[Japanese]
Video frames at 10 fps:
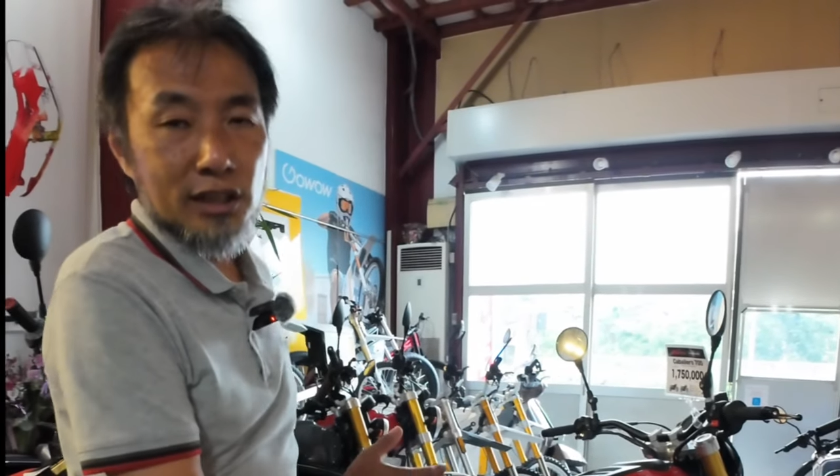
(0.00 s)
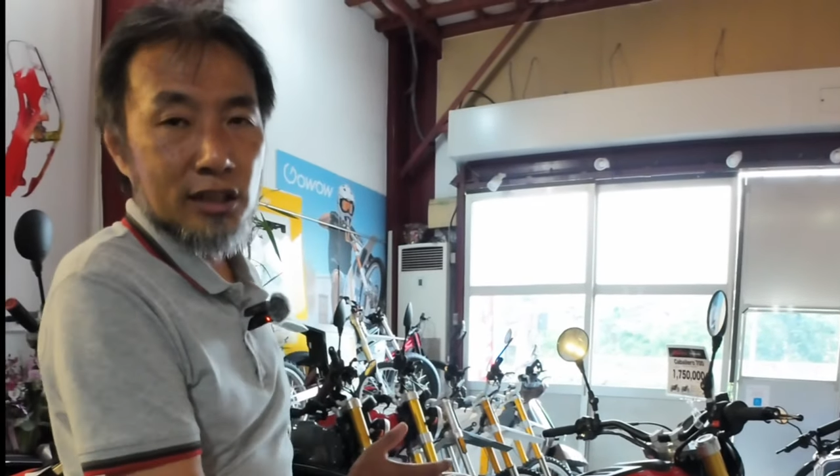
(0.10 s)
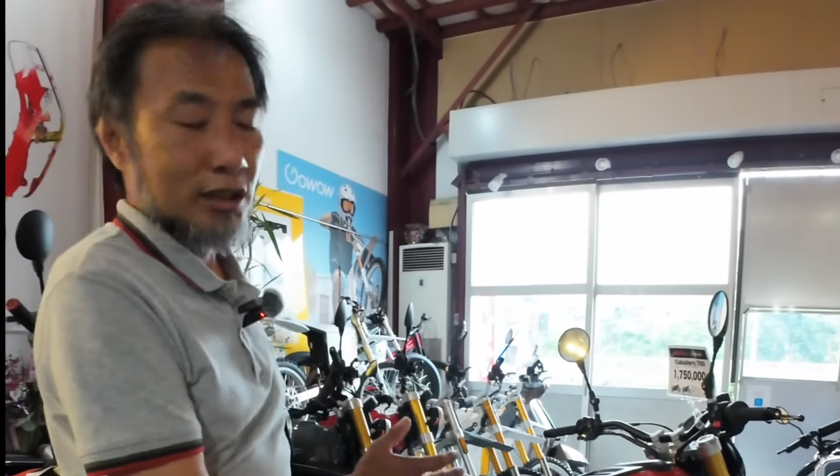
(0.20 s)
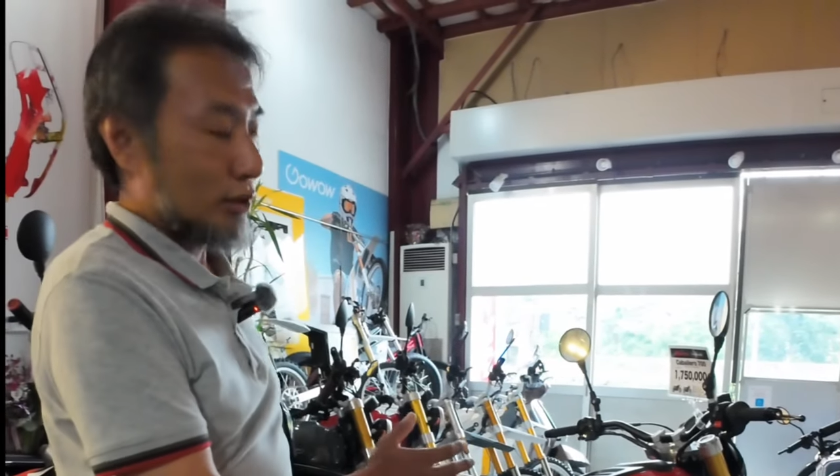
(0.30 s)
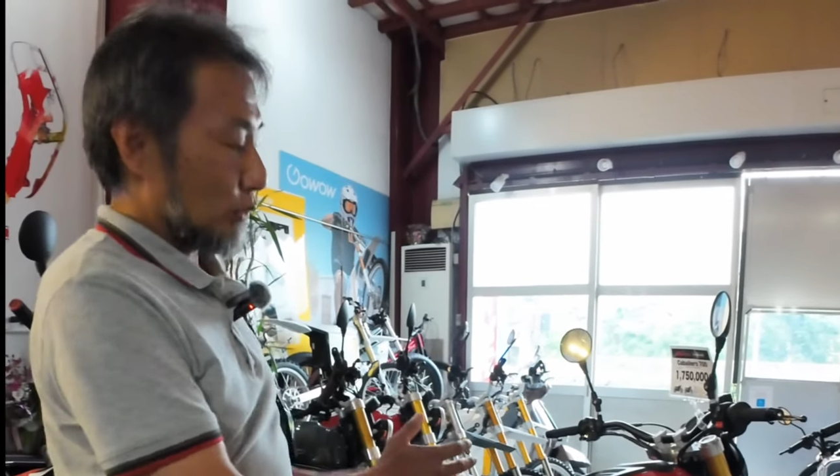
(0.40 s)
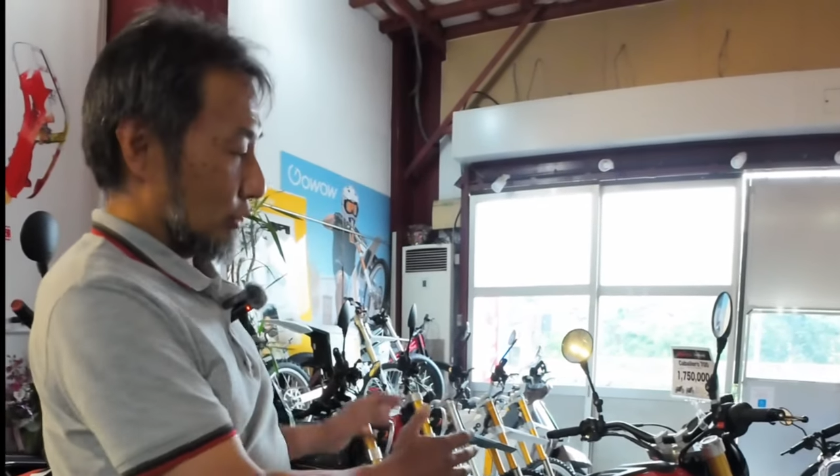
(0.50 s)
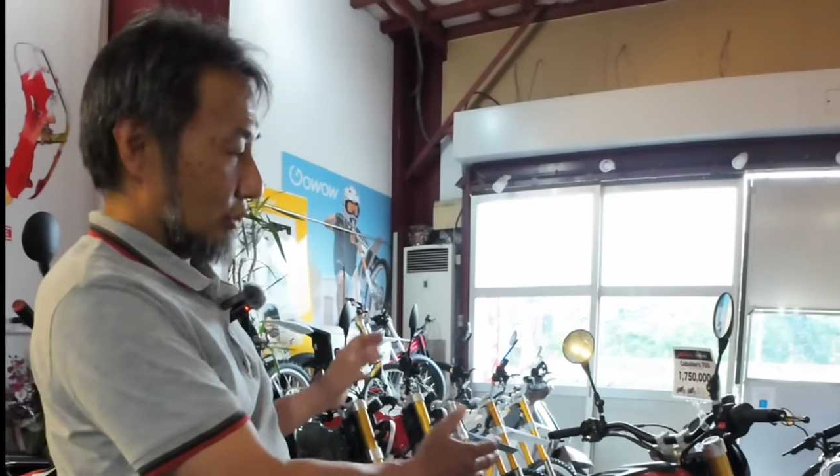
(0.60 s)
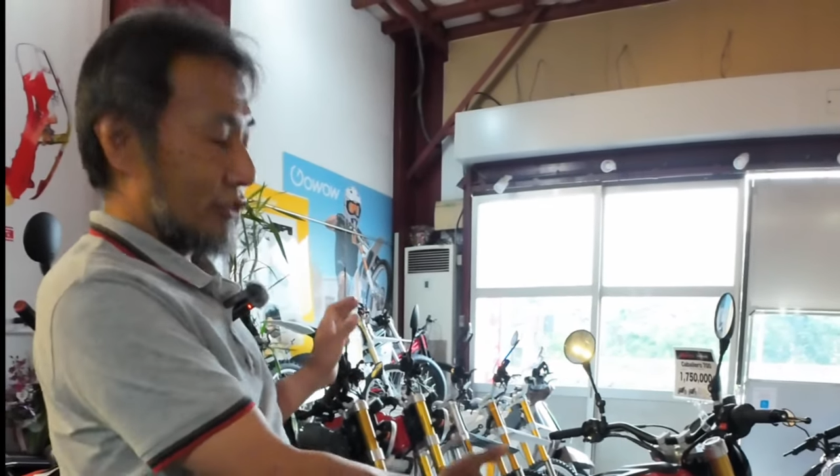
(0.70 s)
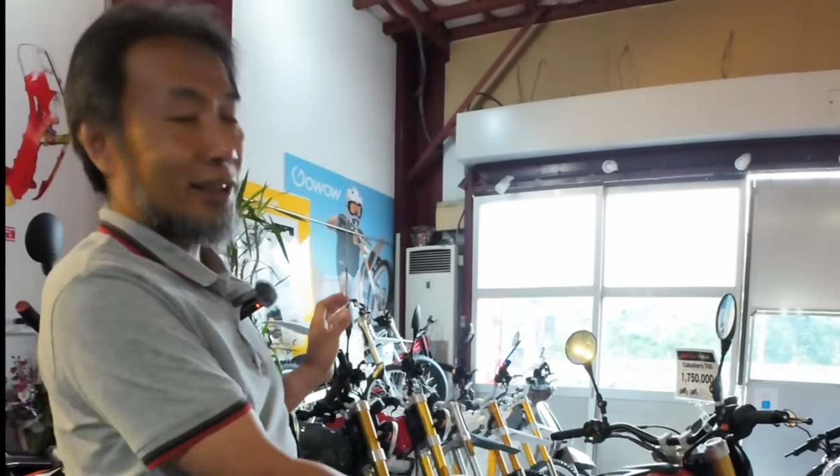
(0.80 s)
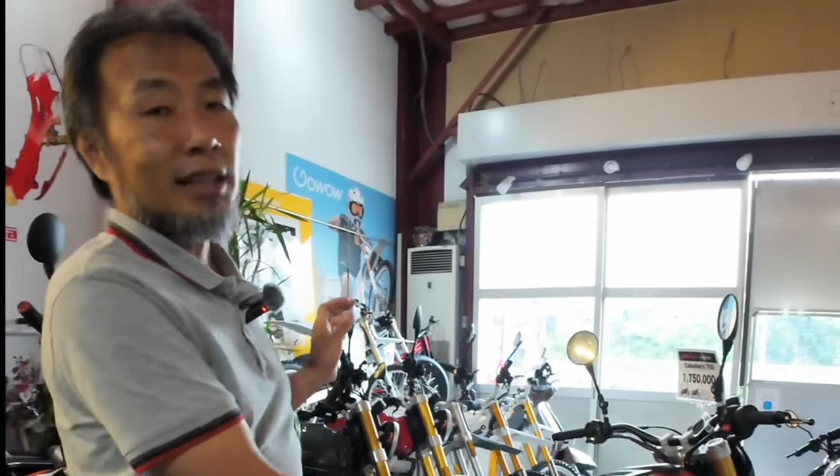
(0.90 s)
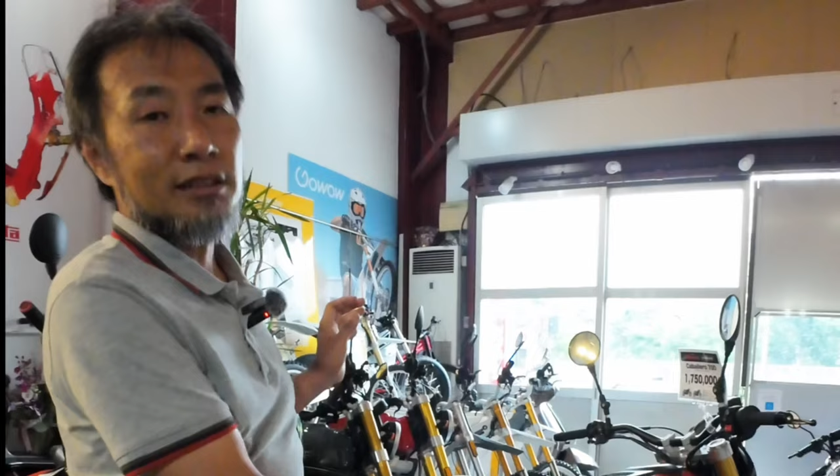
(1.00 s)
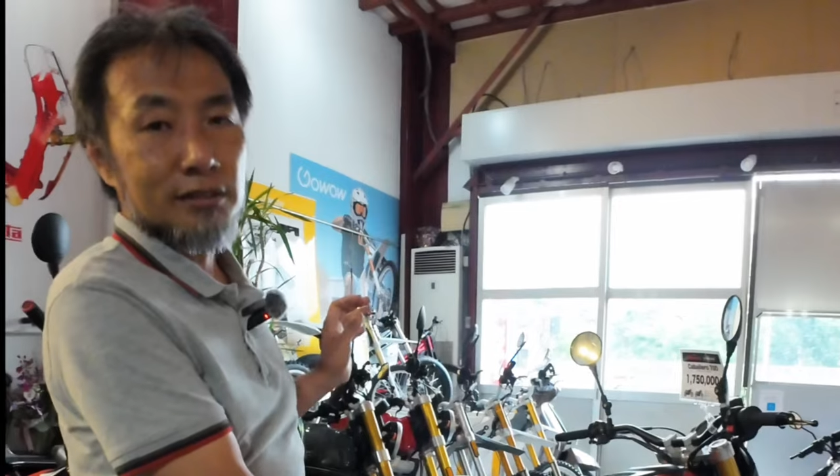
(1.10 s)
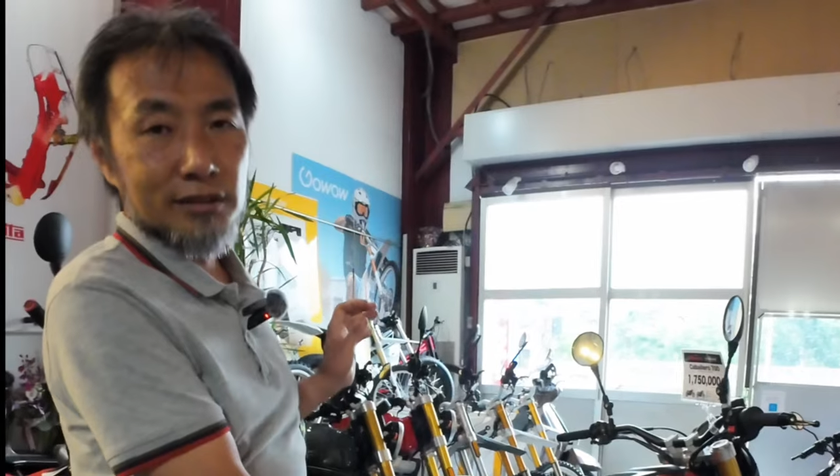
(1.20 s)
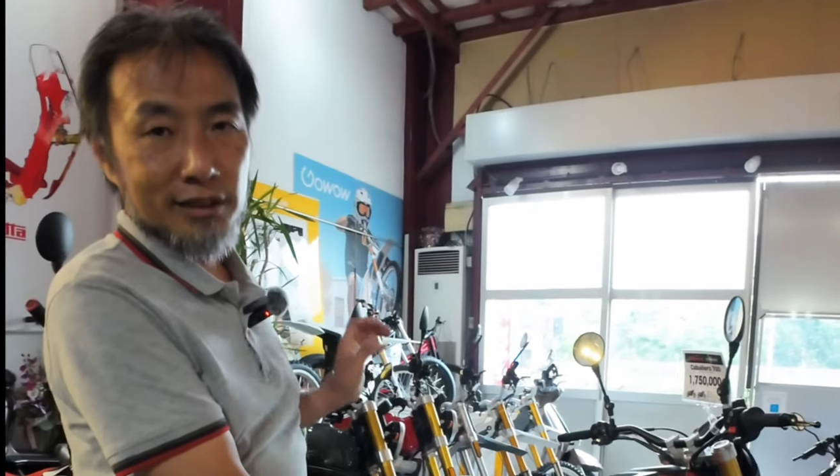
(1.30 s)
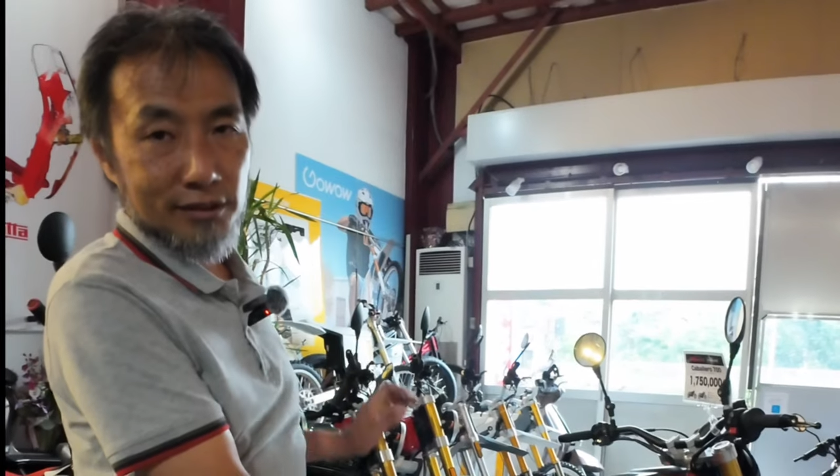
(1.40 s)
がこの
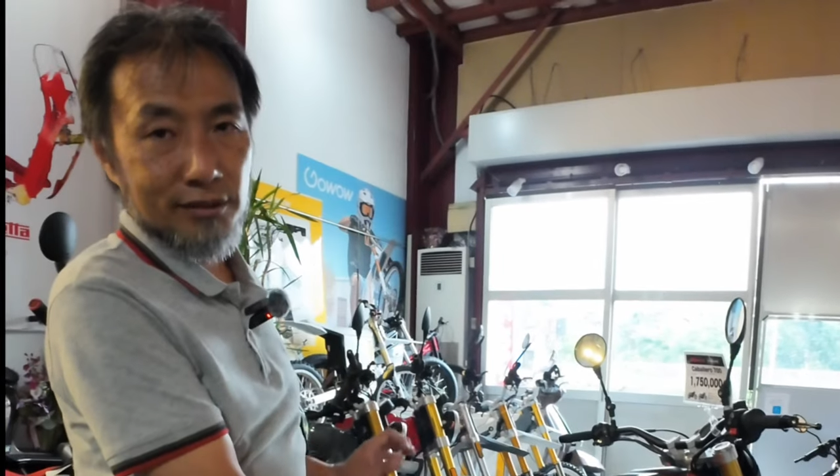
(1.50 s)
スタイルで